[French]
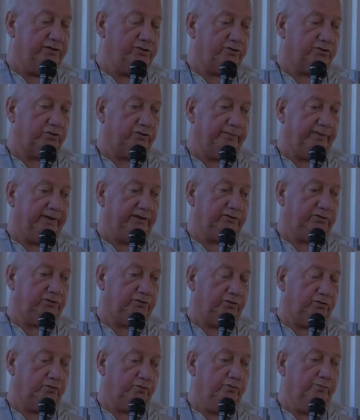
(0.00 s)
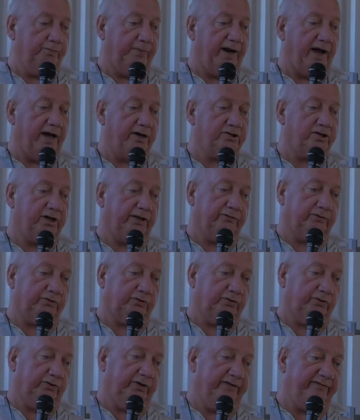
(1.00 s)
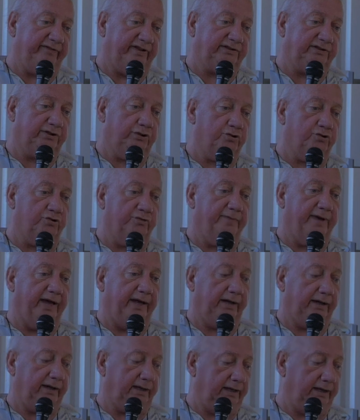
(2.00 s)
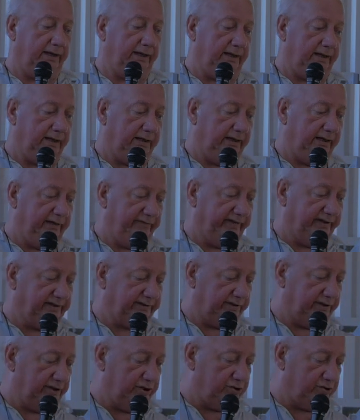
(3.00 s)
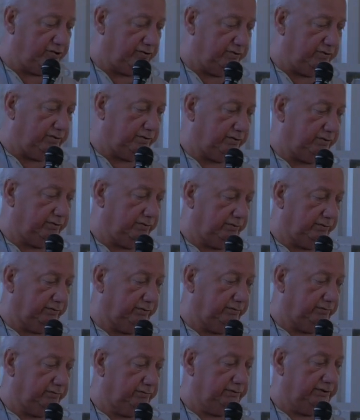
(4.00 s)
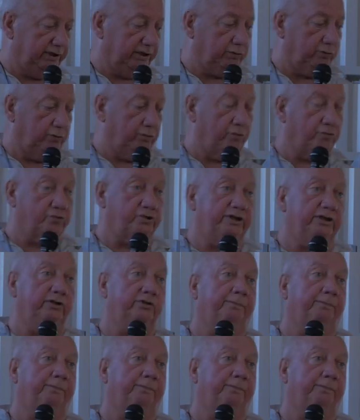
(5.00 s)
justement ce couplage entre les vestiges humains et les vestiges euh, d'écologie, de